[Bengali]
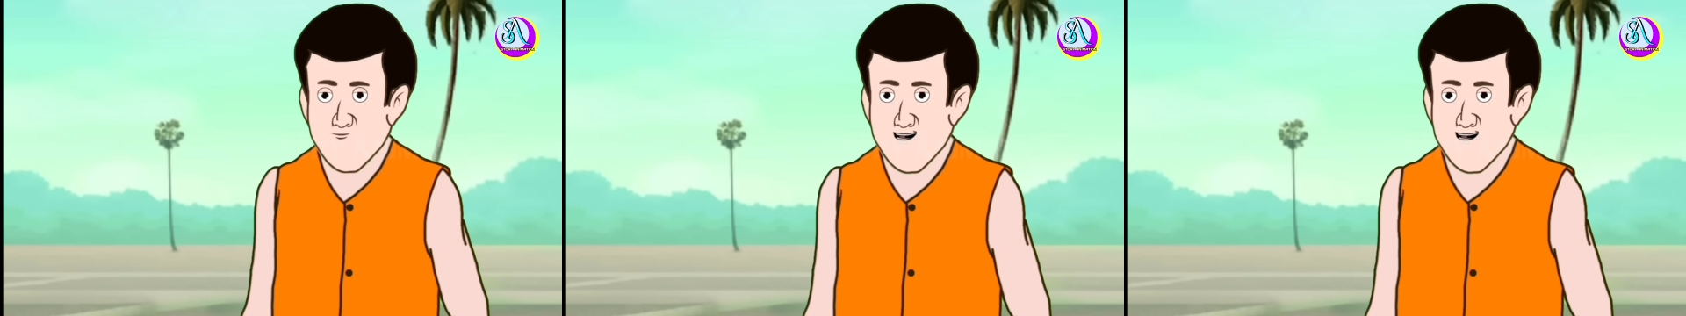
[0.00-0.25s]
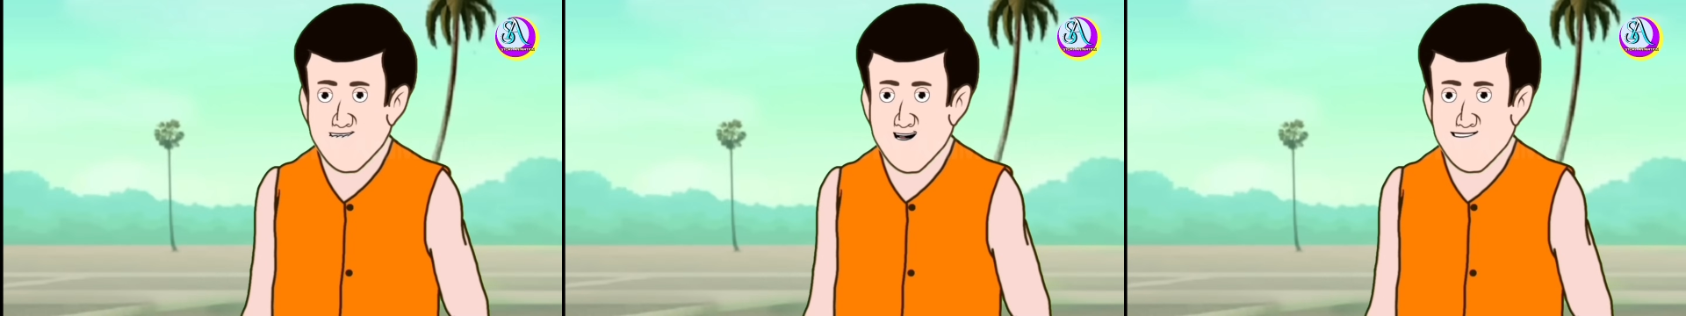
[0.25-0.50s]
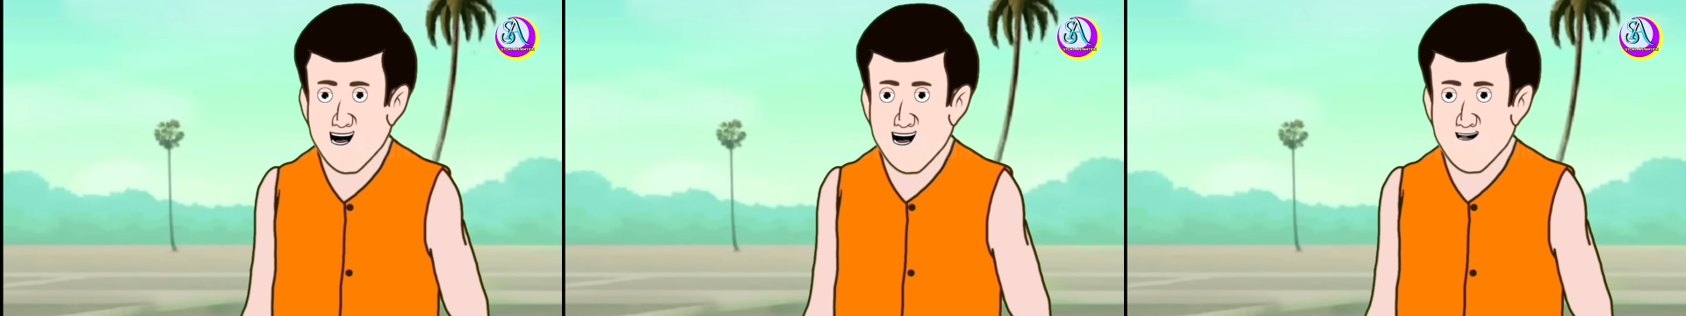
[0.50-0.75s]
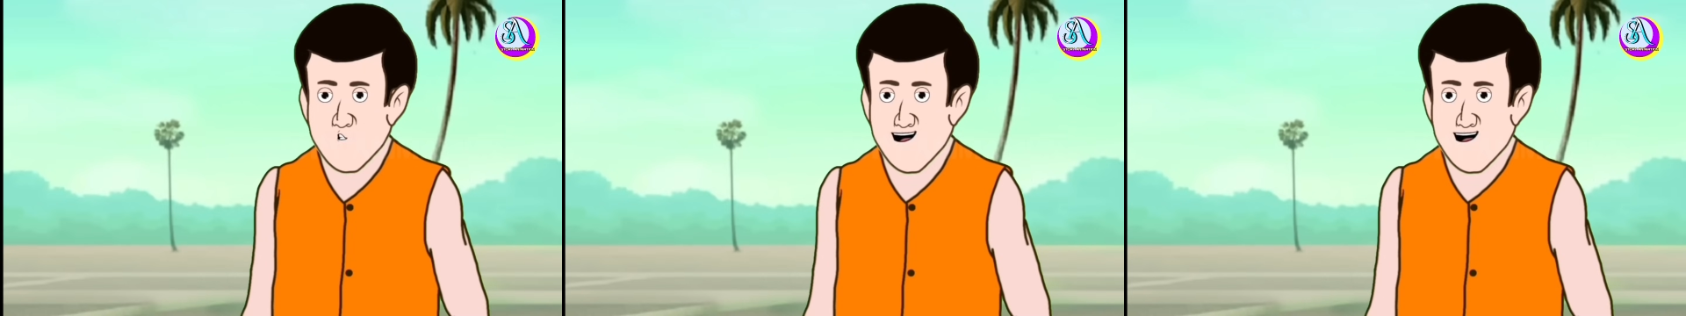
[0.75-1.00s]
জমিদার
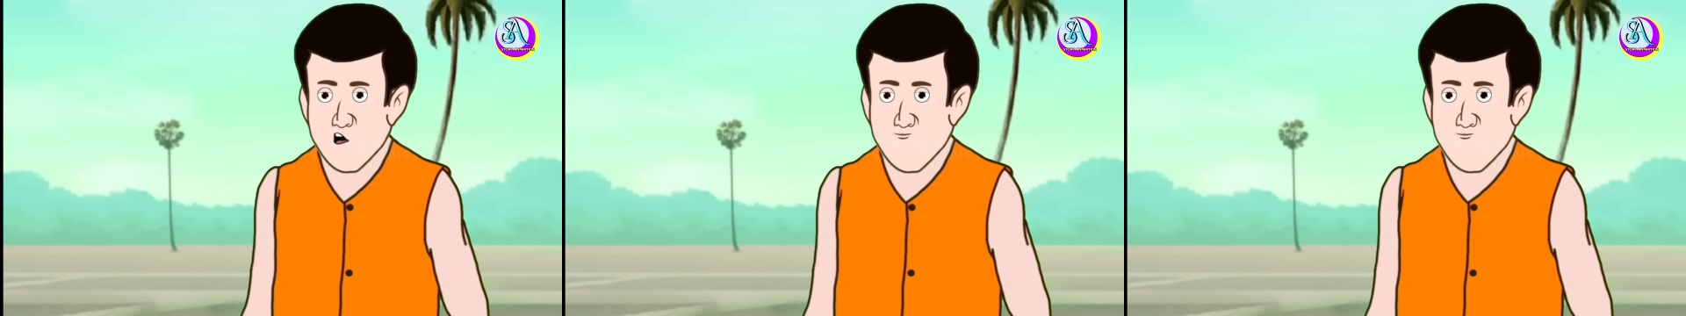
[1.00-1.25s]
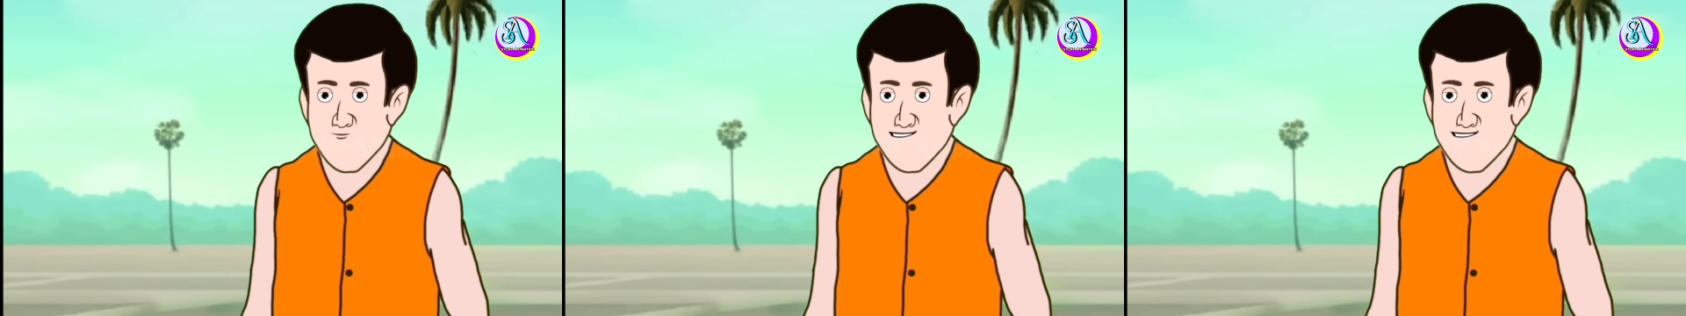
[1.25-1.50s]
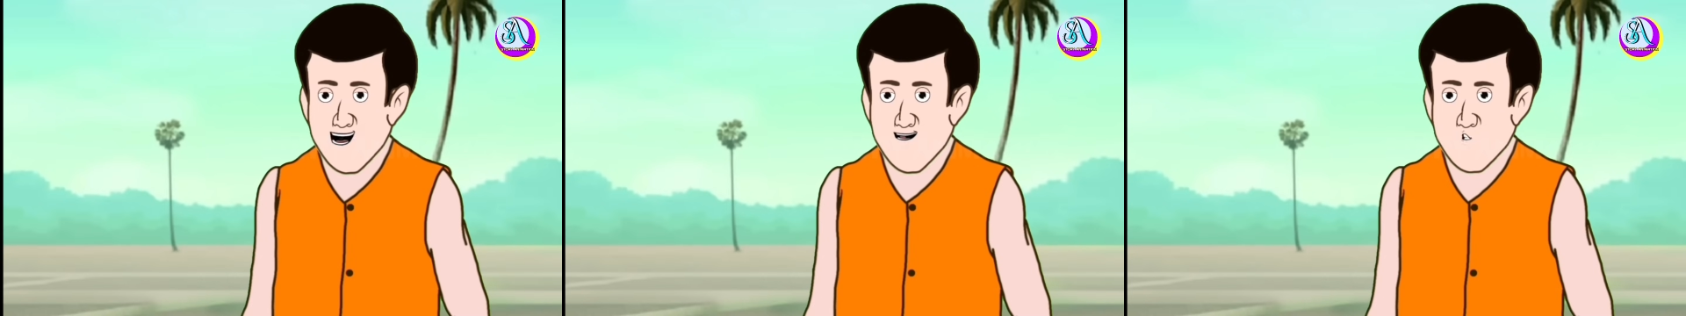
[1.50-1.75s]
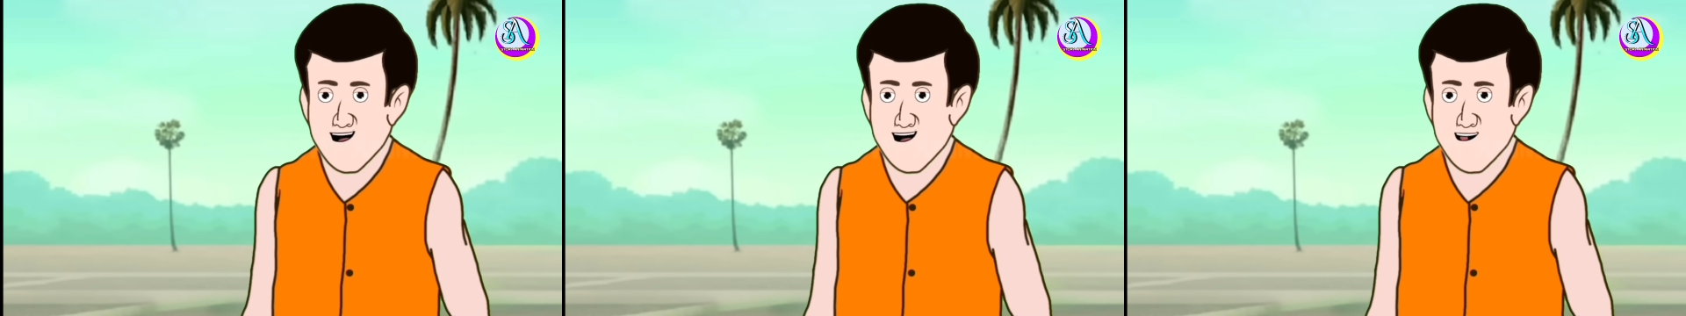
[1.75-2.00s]
মশাইয়ের এ
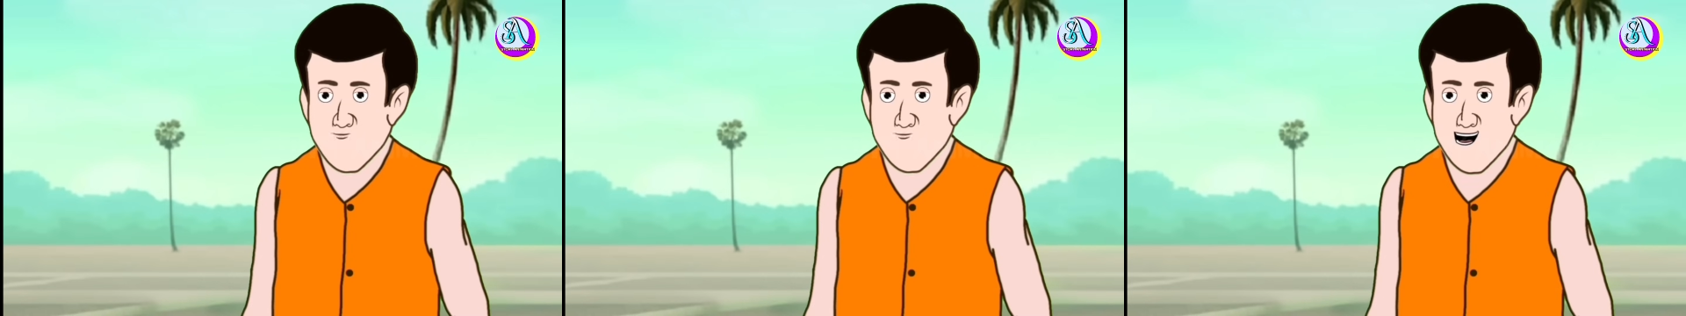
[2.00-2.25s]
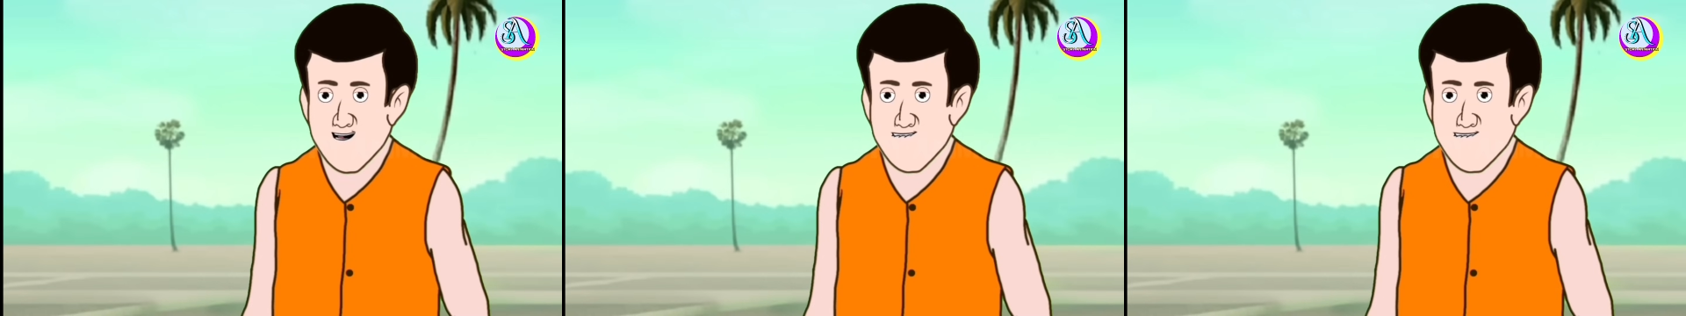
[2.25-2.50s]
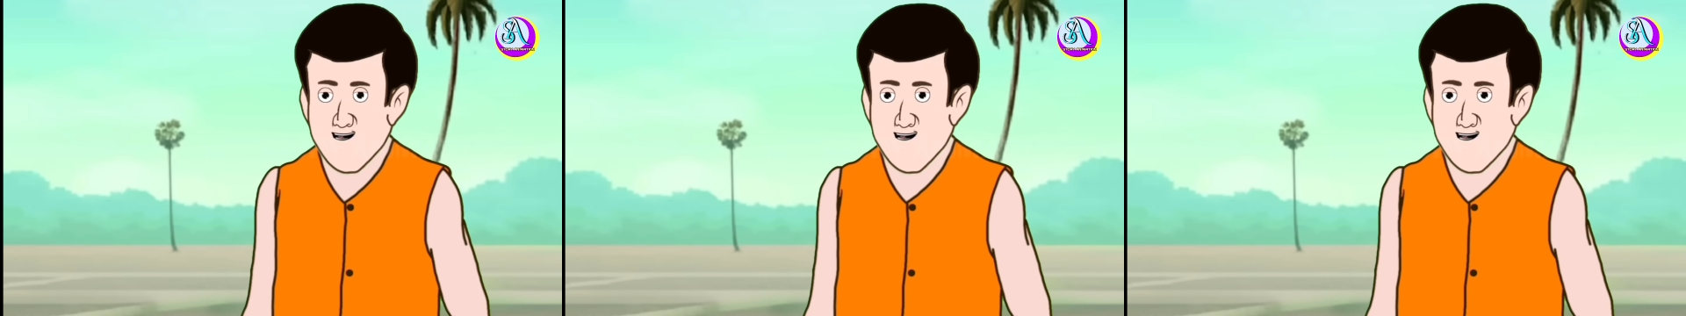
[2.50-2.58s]
কাজ করতেই